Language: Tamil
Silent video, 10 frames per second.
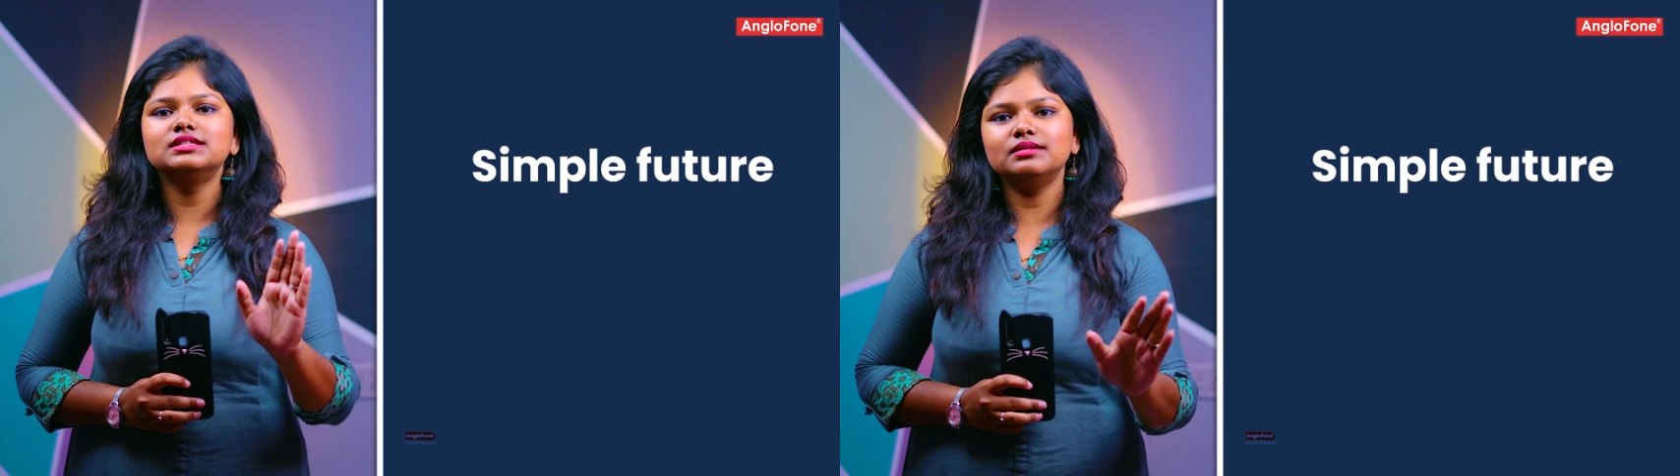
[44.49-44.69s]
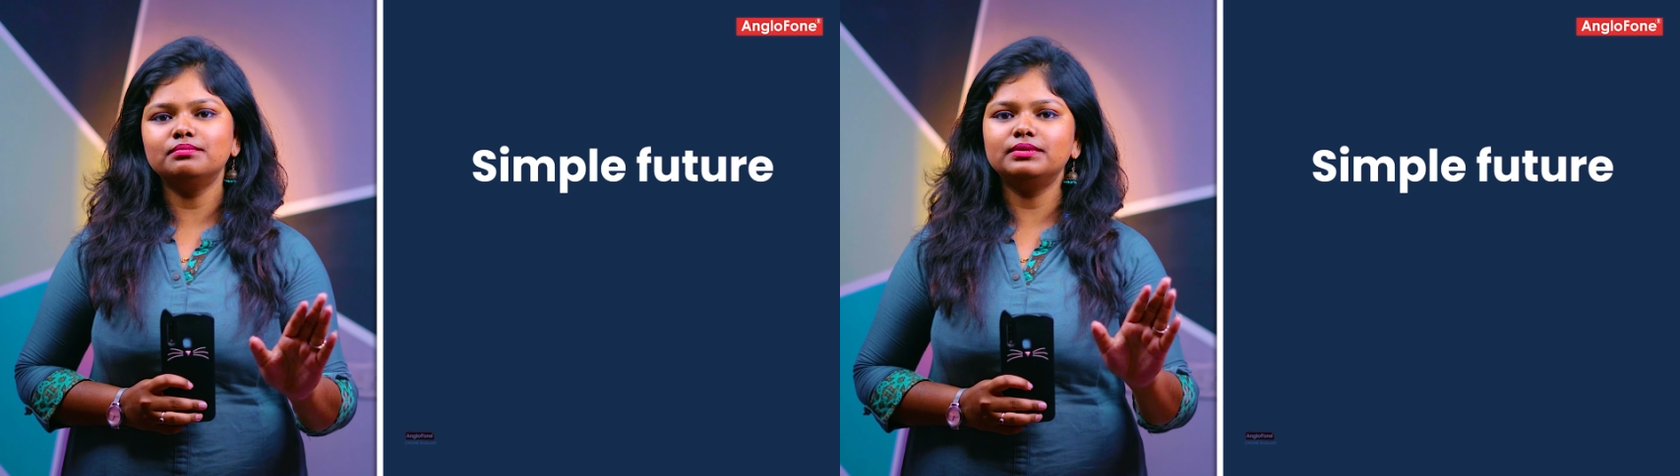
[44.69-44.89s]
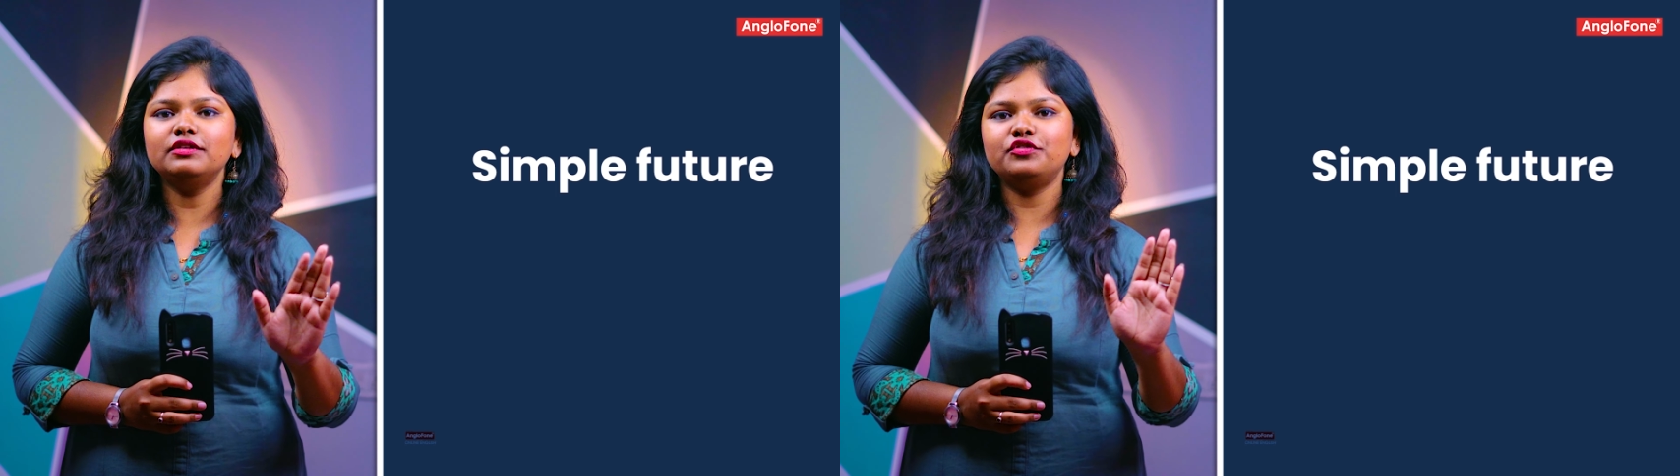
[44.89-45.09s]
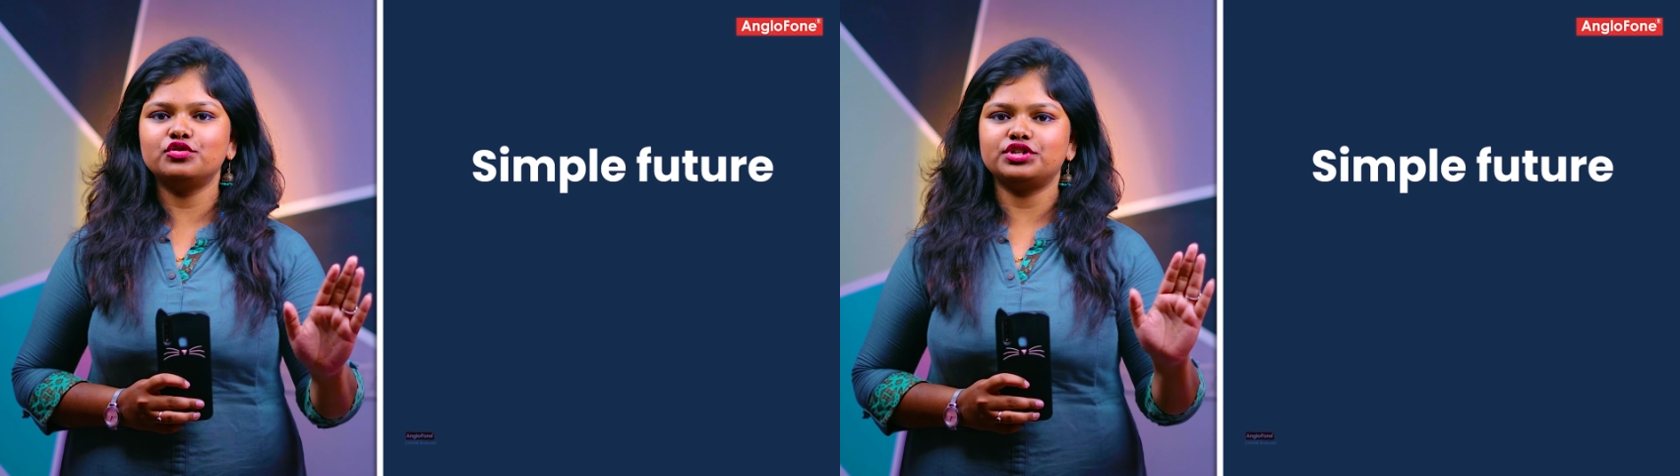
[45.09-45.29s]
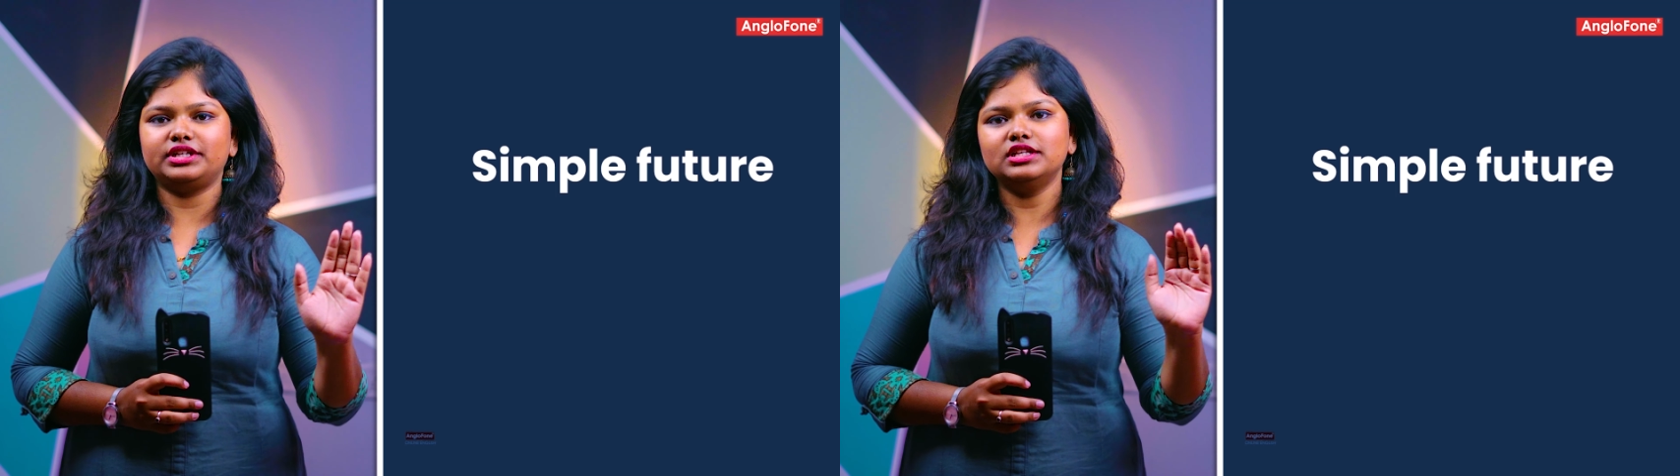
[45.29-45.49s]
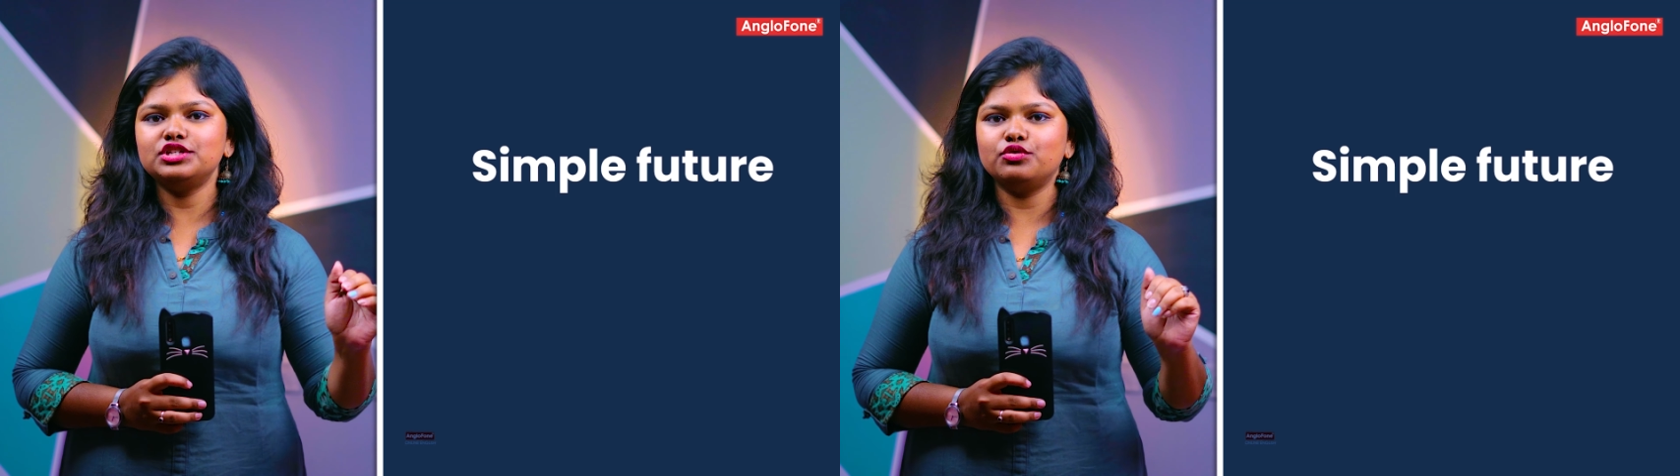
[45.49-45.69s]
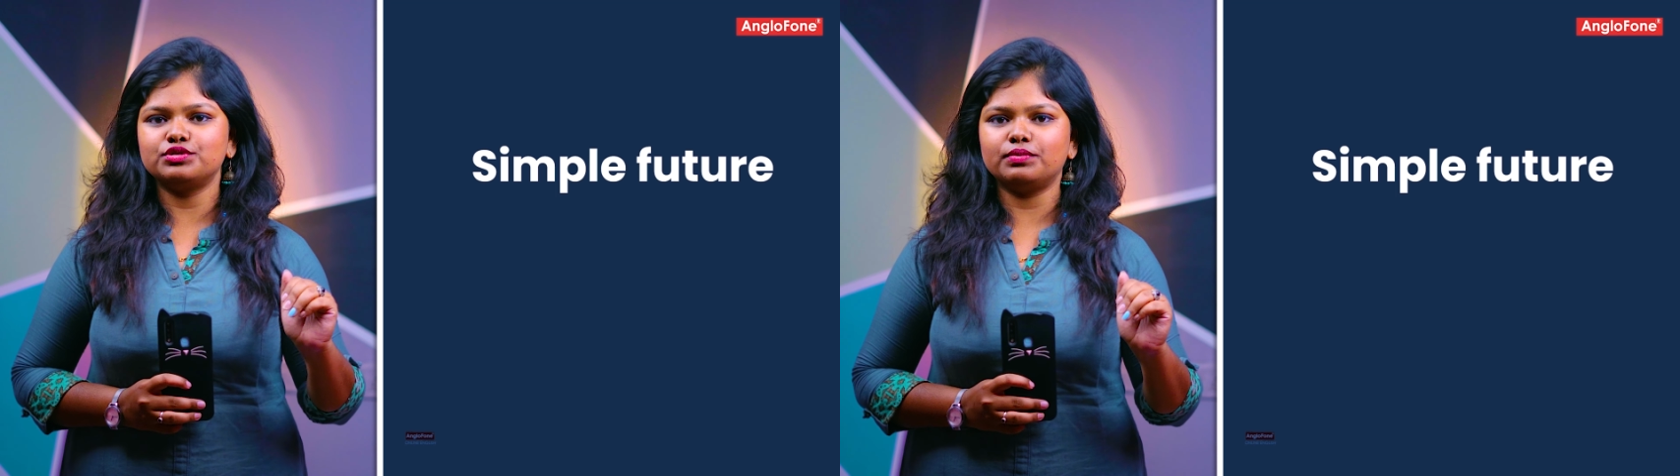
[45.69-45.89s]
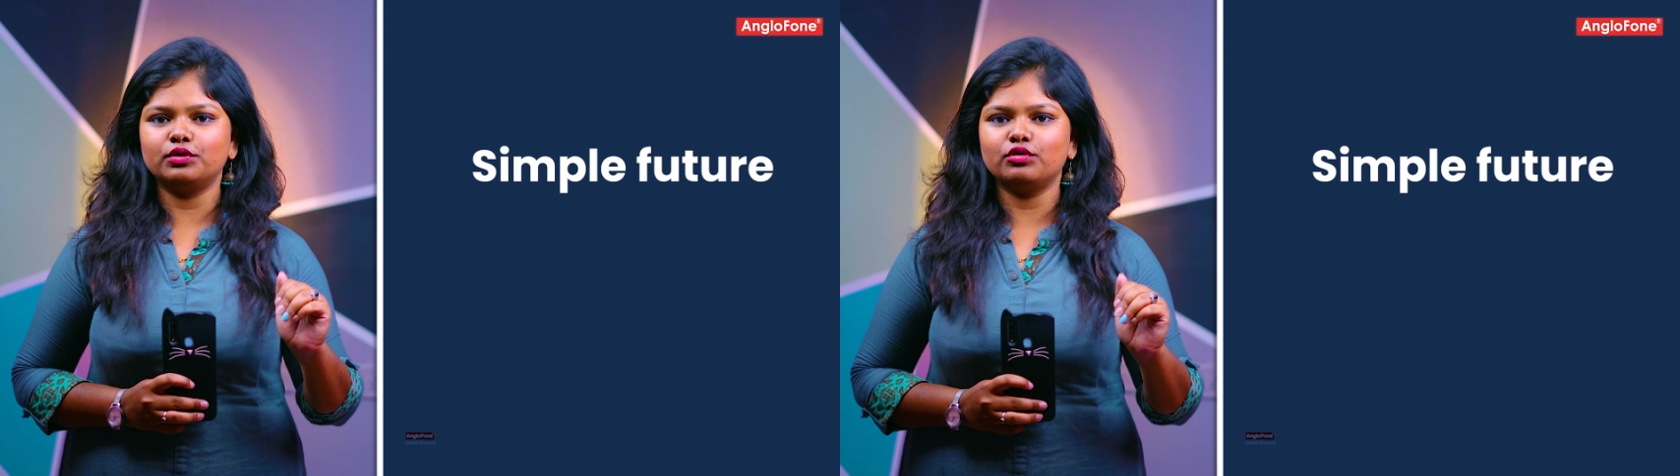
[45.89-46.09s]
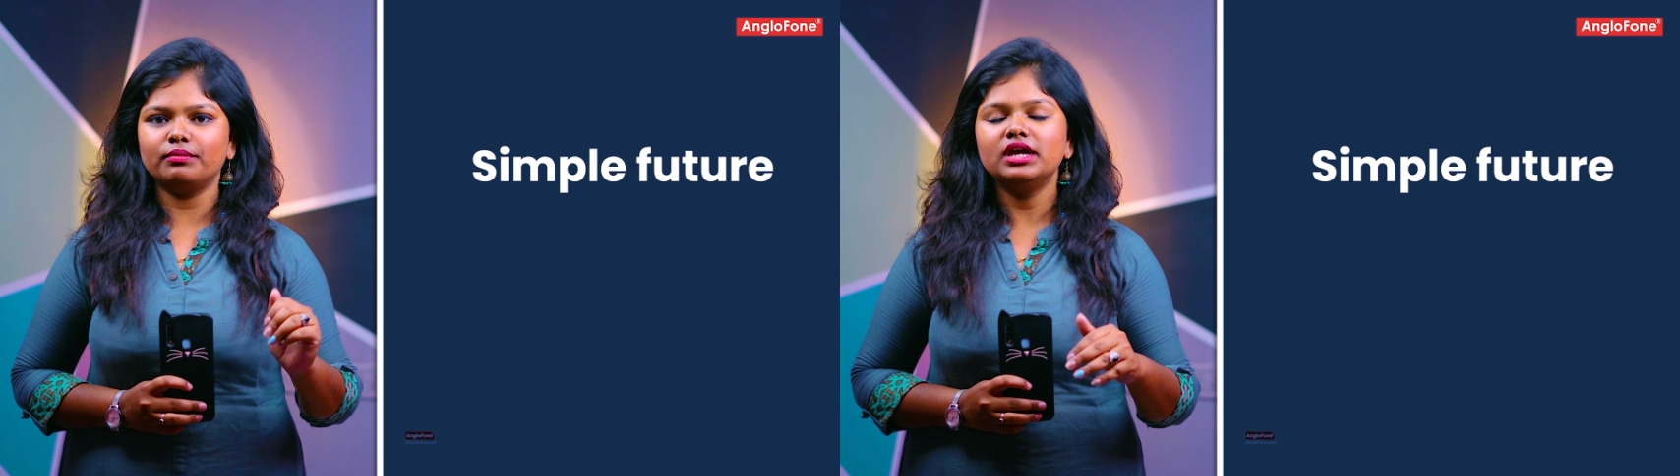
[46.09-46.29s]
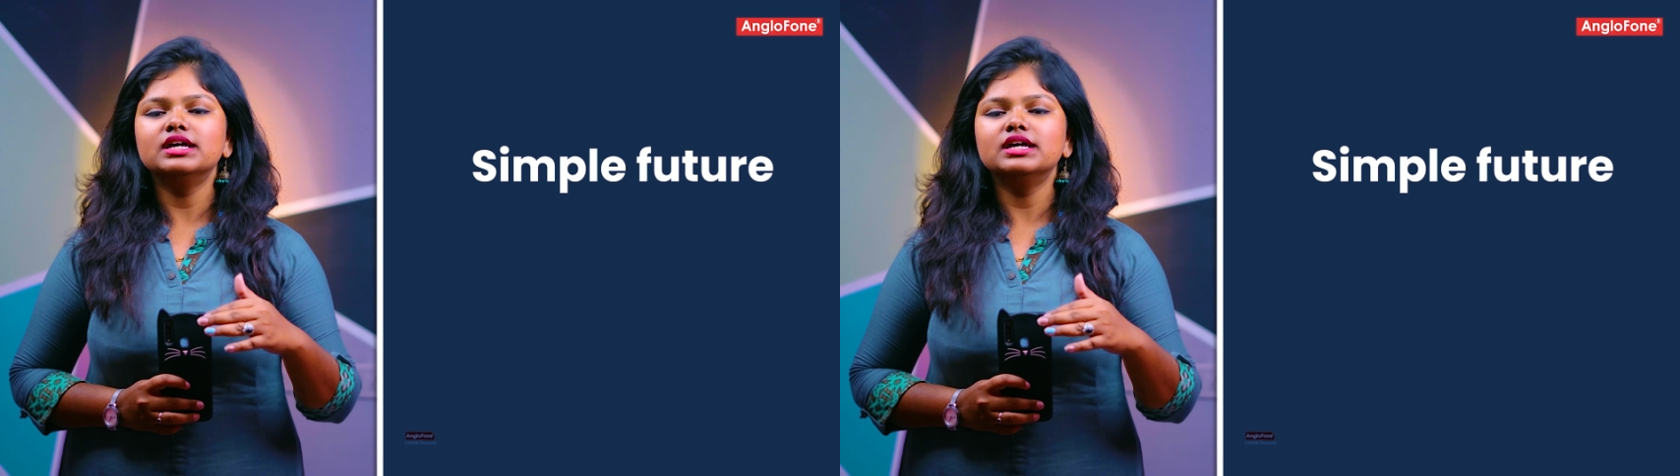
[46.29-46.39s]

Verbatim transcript: சிம்பிள் ஃபியூச்சர் டென்ஸ் யூஸ் பண்ணுவோம்